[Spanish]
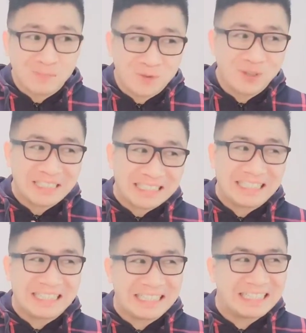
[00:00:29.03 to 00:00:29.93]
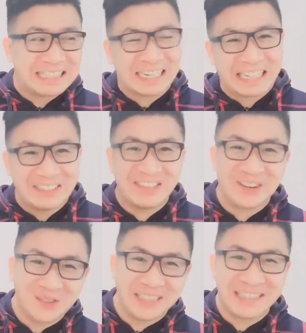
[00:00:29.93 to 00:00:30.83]
porque sacando
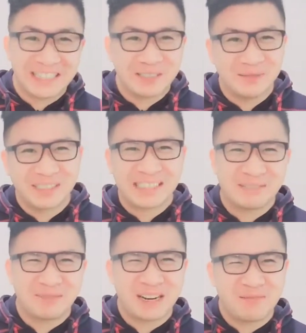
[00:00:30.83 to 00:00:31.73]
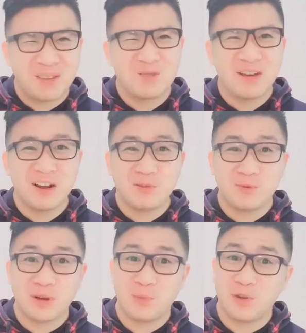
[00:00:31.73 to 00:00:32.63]
la cuenta como que para mí no era
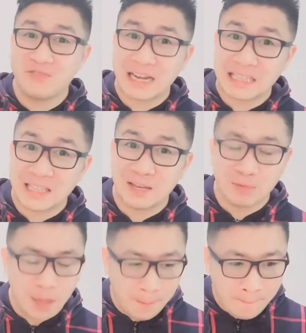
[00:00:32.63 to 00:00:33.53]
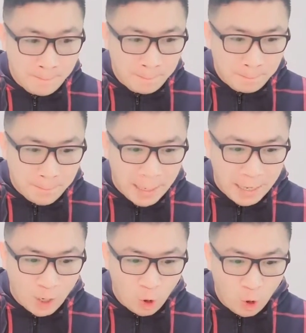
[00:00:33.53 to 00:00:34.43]
como que muy factible,
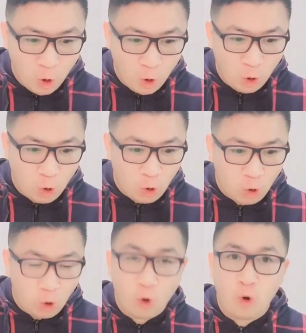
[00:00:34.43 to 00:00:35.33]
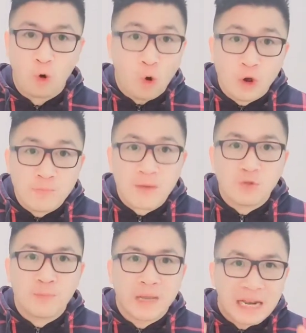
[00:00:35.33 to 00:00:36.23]
pero hoy me
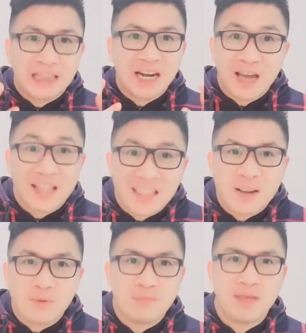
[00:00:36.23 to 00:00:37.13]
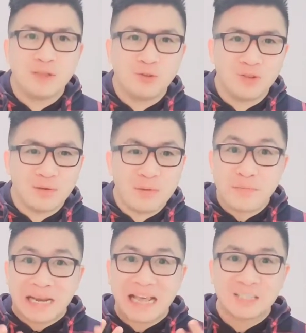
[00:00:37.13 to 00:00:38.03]
tomé el atrevimiento de
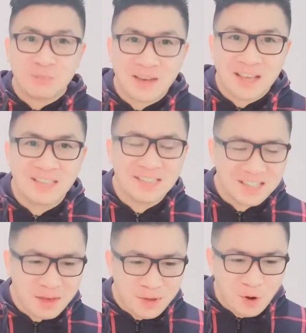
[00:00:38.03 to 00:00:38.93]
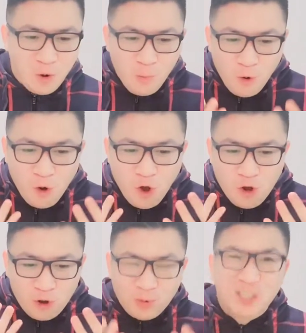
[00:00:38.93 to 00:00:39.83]
vivir la experiencia, de ver cómo,
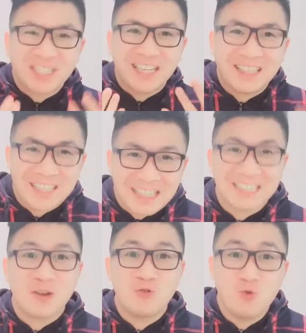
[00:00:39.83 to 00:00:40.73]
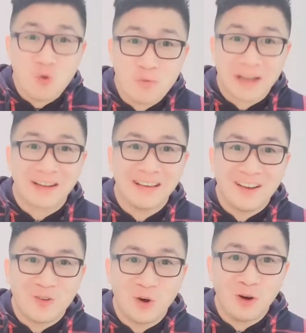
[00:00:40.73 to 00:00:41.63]
cómo se sentía ser un Uber,
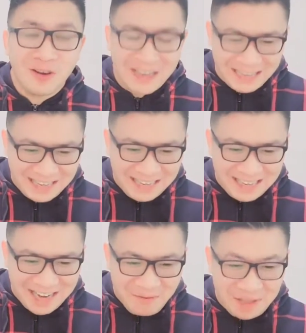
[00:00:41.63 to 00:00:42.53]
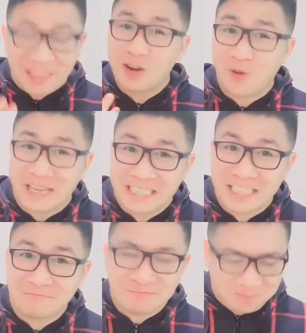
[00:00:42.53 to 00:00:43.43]
¿no? Y realmente lo
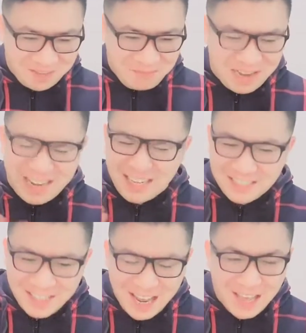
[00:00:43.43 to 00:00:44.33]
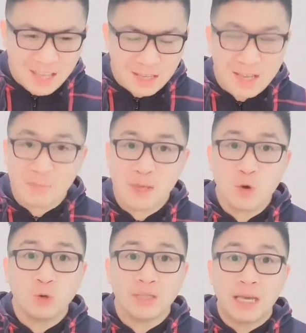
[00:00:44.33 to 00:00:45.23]
hice, me registré y
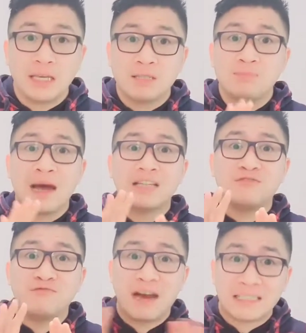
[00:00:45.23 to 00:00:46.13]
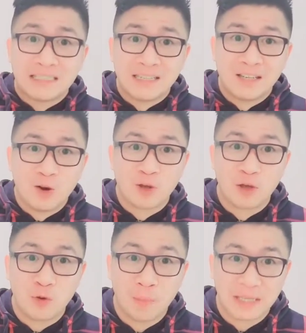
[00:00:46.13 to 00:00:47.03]
amigos, es más fácil de lo
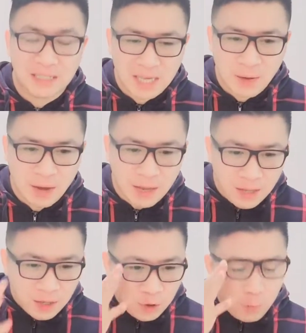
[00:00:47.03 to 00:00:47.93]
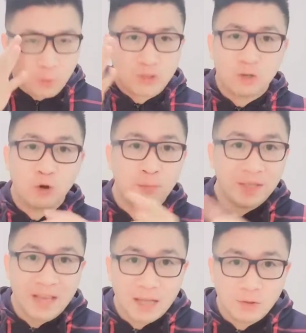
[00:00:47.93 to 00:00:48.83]
que yo pensaba. Yo puse todos
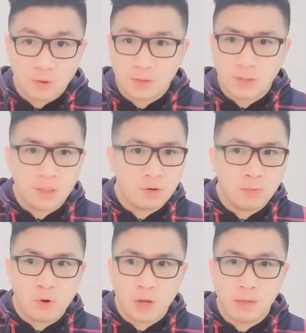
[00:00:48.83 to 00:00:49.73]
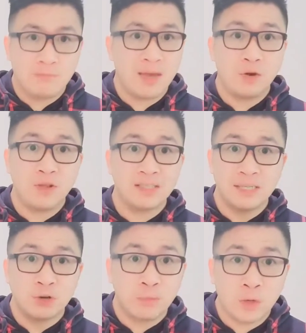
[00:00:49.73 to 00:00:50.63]
mis datos y como que en menos de
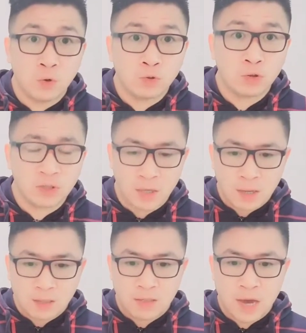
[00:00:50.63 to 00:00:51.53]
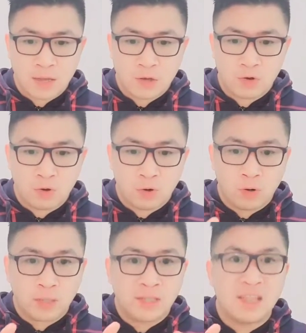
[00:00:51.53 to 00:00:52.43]
cinco minutos ya yo
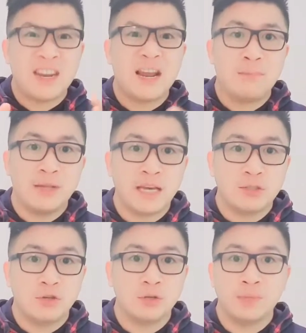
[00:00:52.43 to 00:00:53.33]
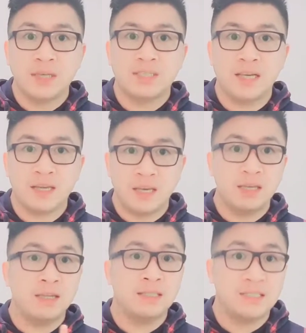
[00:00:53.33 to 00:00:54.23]
este, tenía la aplicación y me decía que
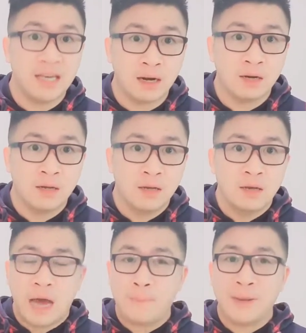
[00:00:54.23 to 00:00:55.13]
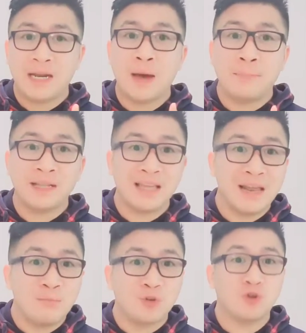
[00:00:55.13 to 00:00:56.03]
iniciar Apenas aprietas
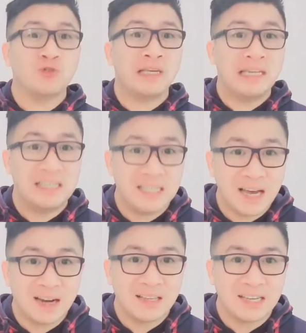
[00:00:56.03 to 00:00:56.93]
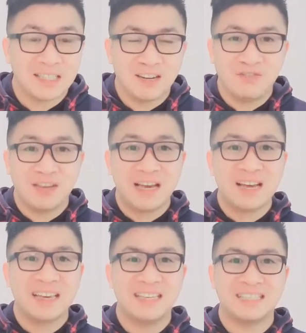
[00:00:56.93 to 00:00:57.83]
el botón Iniciar, ya
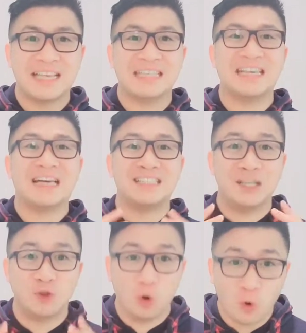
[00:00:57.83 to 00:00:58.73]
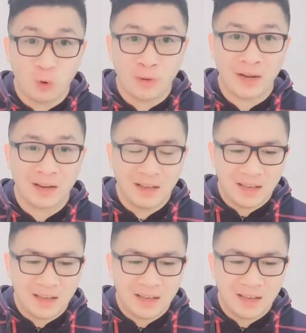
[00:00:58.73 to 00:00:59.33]
significa que estás haciendo Uber.